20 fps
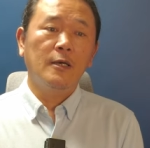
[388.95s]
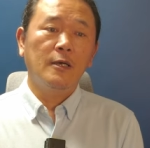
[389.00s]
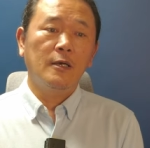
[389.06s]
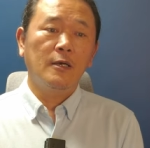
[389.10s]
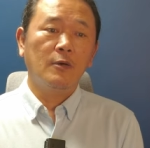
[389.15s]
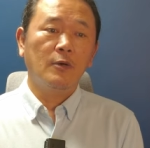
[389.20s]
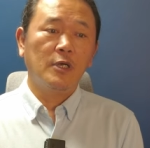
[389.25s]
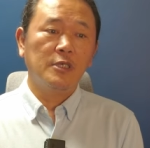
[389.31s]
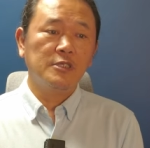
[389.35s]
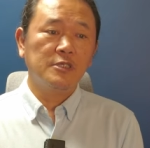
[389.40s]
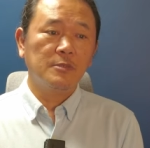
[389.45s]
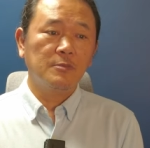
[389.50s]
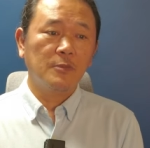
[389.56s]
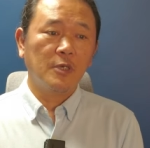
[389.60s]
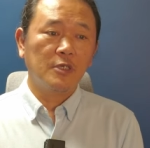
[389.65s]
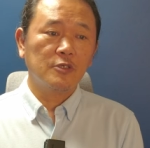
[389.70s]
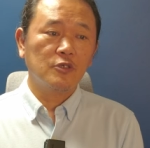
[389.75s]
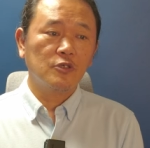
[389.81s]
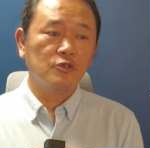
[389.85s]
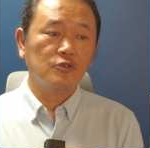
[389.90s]
어, 관심
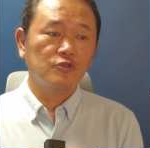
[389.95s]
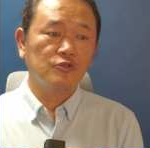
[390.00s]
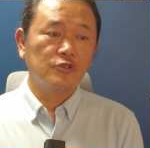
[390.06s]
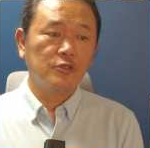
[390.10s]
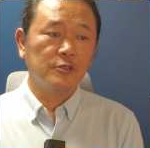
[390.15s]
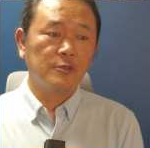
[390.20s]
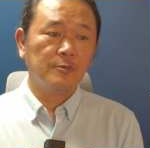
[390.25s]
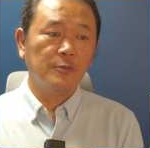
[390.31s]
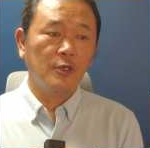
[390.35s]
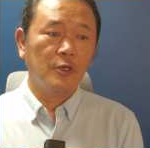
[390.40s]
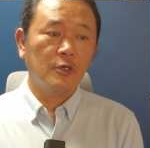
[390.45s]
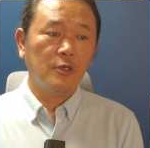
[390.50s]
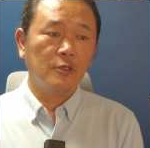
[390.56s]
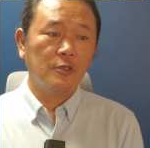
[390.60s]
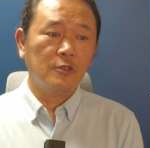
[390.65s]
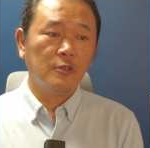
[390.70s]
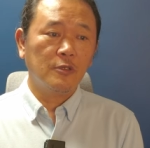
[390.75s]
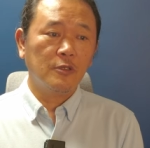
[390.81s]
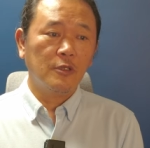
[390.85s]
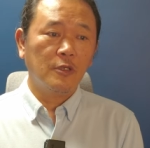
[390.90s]

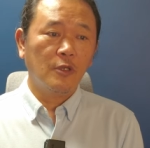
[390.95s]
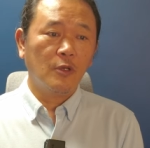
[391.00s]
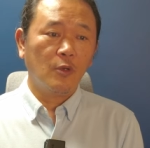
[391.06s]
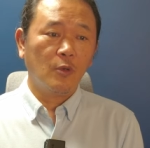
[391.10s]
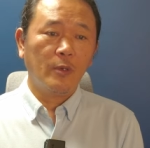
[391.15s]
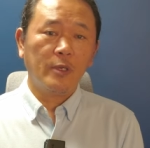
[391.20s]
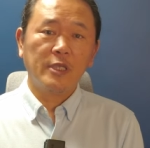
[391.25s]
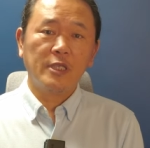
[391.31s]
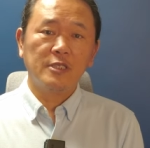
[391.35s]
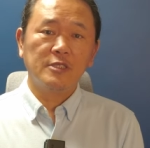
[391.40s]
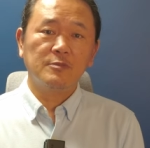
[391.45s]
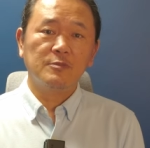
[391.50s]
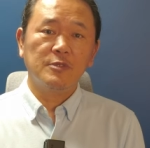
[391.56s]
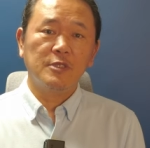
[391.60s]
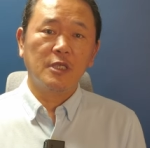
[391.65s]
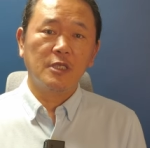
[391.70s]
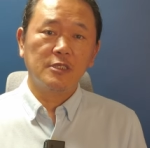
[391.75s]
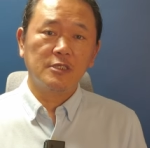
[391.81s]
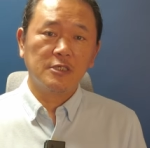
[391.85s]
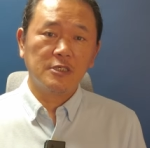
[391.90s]
가져주시면
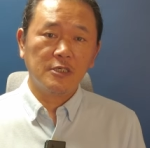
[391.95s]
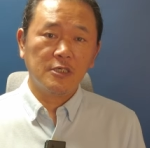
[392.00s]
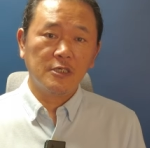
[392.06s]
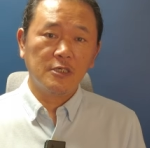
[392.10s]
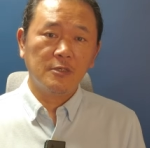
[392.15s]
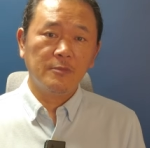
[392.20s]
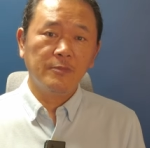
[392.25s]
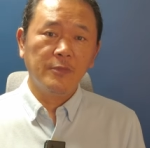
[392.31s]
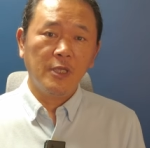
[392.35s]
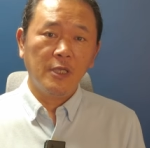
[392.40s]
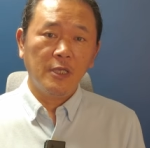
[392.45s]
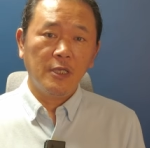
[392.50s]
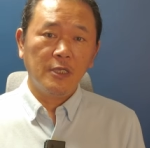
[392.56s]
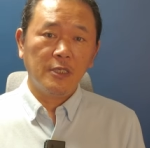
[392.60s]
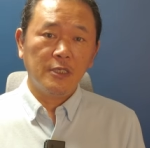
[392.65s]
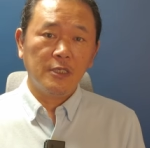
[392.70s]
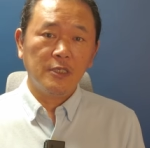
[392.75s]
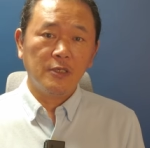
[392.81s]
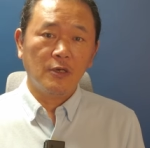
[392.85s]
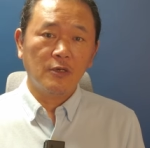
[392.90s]
고맙겠습니다. 지금
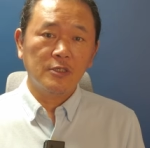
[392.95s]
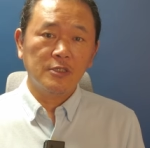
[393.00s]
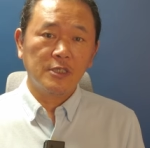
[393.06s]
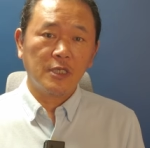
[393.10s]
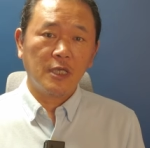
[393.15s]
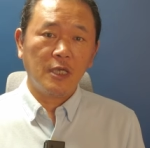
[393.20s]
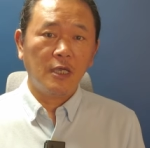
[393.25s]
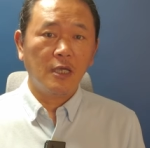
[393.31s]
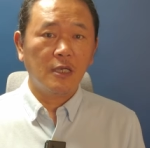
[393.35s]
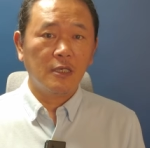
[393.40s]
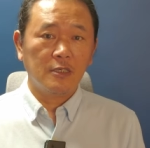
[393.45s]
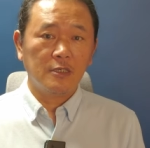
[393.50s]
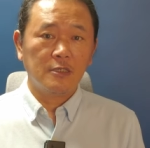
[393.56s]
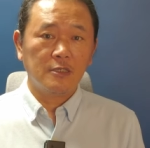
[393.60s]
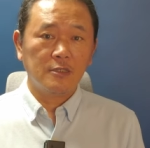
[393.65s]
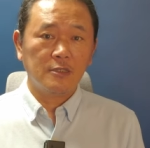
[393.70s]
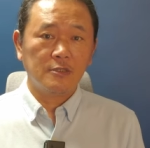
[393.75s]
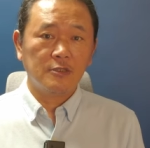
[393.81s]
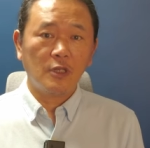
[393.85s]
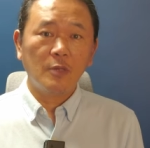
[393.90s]
이 영상
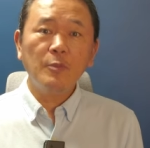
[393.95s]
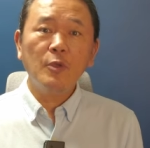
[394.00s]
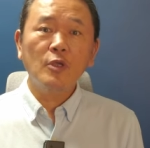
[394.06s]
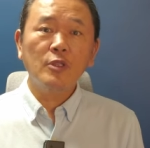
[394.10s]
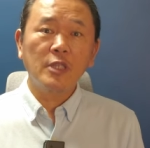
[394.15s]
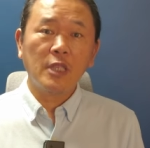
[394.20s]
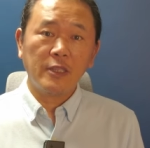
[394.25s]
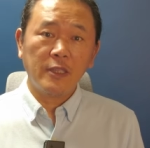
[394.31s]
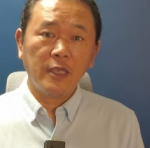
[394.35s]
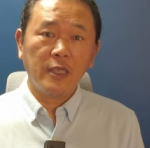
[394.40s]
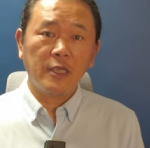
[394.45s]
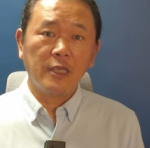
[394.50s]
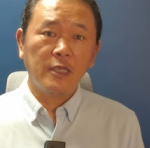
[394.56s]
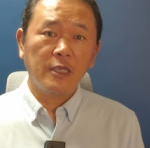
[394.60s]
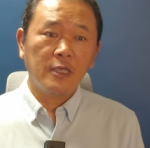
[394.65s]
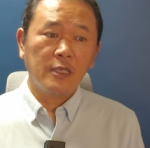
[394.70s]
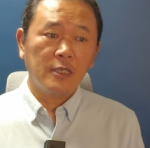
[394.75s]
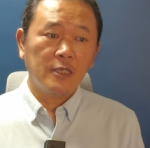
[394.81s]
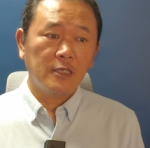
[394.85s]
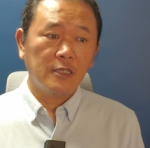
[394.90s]
그 설명란에
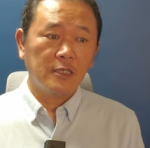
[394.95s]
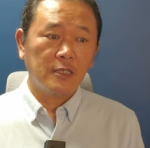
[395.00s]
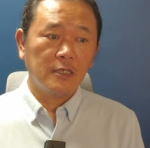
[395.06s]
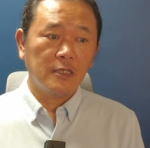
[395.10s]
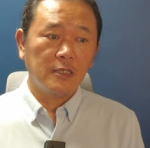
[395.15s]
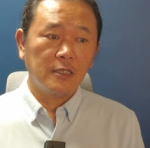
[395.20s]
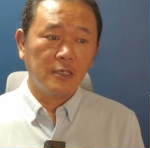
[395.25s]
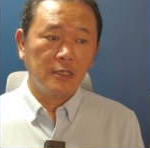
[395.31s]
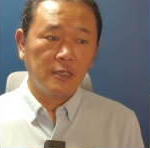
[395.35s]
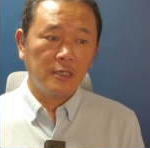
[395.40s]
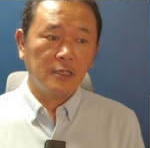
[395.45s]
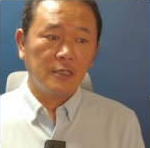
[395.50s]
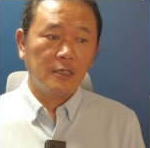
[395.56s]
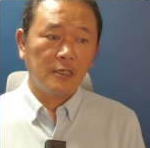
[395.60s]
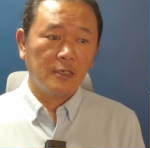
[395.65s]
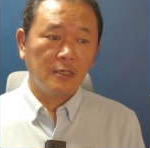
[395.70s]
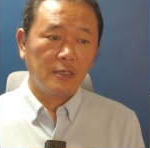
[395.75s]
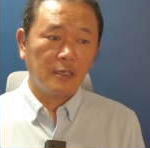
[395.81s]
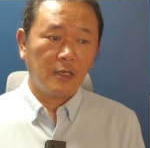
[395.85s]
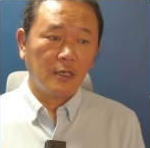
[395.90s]
이
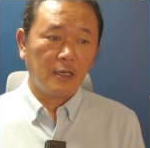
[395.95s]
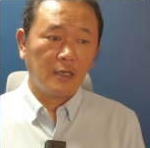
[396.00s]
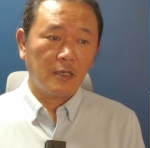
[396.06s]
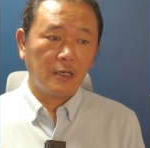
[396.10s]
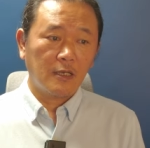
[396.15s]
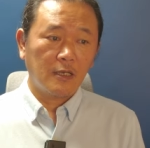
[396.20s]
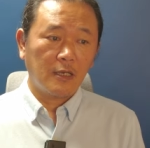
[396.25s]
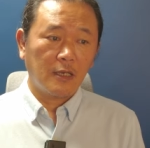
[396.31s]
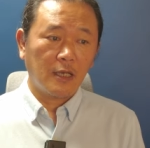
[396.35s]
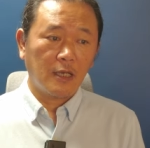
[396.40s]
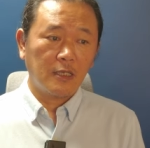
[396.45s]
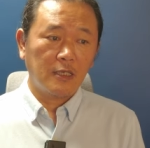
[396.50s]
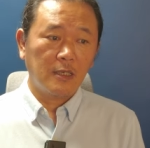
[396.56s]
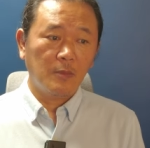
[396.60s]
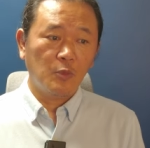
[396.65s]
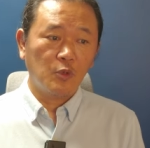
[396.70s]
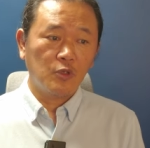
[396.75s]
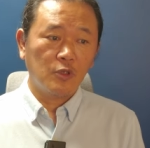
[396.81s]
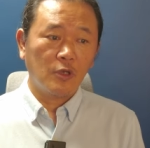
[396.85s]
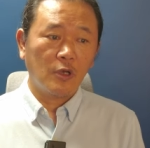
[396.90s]
강의의
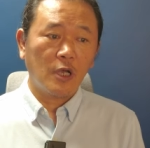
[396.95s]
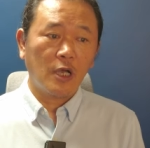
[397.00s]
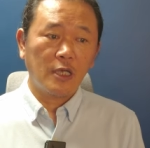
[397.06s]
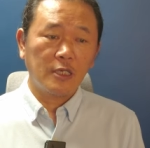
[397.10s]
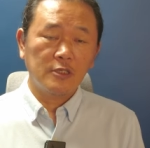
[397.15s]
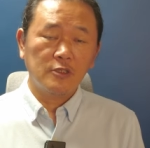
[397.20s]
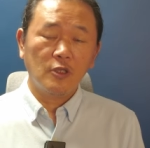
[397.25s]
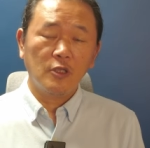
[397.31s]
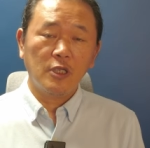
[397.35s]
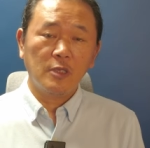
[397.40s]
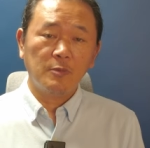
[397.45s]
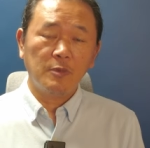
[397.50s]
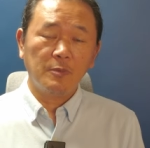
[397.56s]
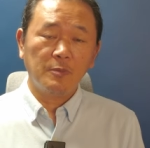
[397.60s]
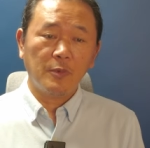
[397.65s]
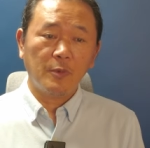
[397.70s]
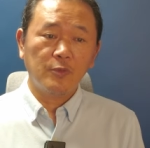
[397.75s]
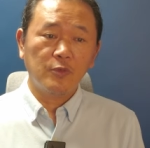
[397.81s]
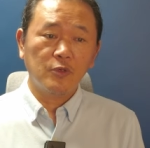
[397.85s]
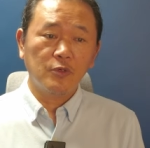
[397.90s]
모든 것 강의 설계
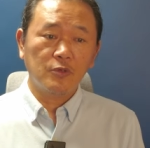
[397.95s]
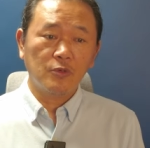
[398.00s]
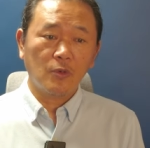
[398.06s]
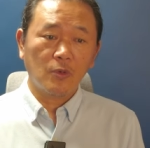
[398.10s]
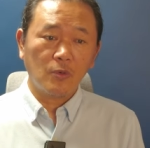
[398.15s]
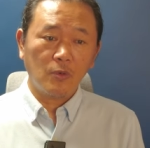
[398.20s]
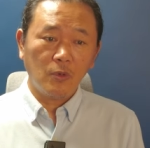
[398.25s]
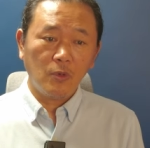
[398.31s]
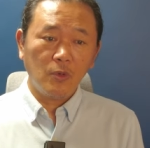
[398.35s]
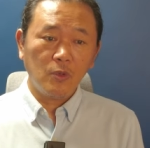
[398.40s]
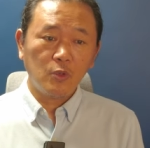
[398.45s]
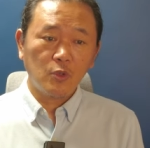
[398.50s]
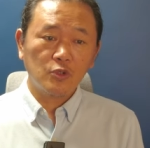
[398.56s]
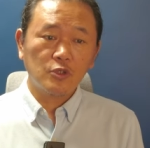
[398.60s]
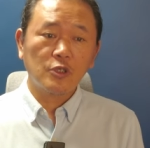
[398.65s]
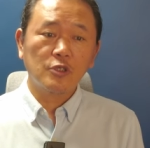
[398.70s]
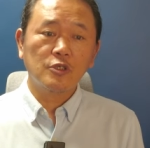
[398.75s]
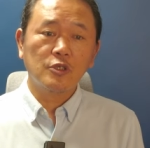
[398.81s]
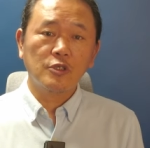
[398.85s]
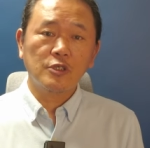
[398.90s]
비법도 그렇고
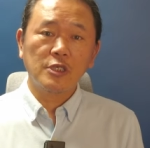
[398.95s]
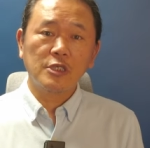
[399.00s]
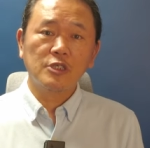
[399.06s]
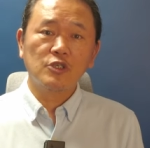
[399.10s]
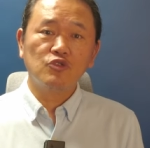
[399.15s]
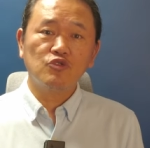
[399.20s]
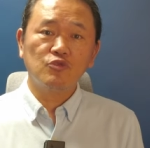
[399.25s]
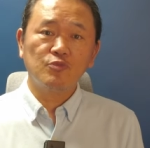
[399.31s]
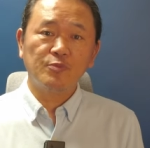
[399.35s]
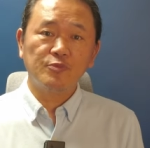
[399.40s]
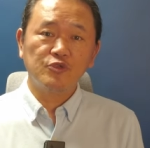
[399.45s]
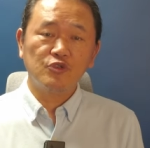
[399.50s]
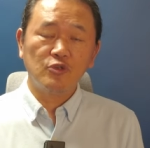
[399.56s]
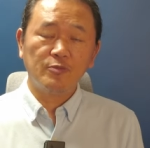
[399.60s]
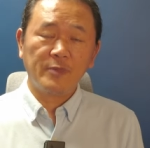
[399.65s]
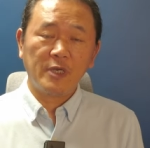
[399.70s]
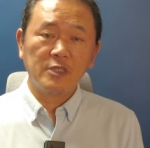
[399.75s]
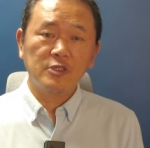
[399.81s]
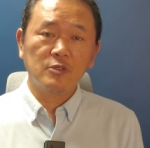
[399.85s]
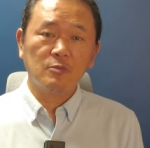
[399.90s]
도전 전자시
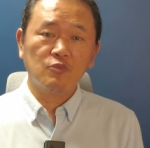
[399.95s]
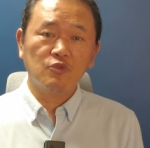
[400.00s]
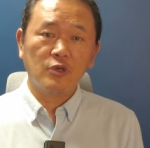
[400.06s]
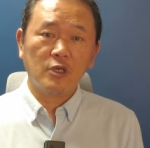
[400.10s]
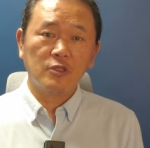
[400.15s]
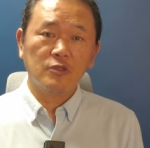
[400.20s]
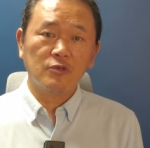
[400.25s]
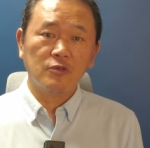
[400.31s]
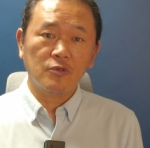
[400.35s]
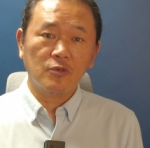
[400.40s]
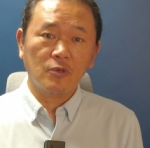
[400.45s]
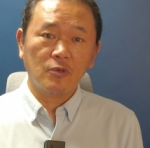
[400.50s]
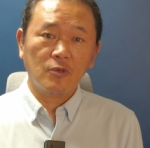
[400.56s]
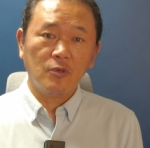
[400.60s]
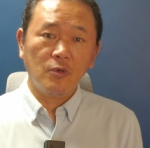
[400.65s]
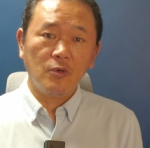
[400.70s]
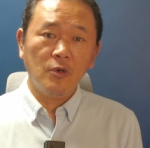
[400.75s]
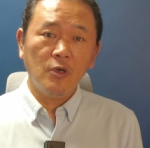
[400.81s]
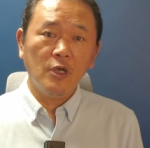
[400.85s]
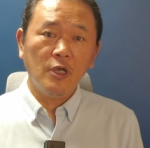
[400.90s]
출판 전문가도
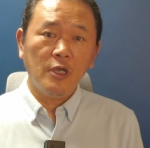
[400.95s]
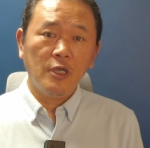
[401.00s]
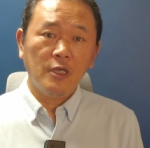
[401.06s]
그렇고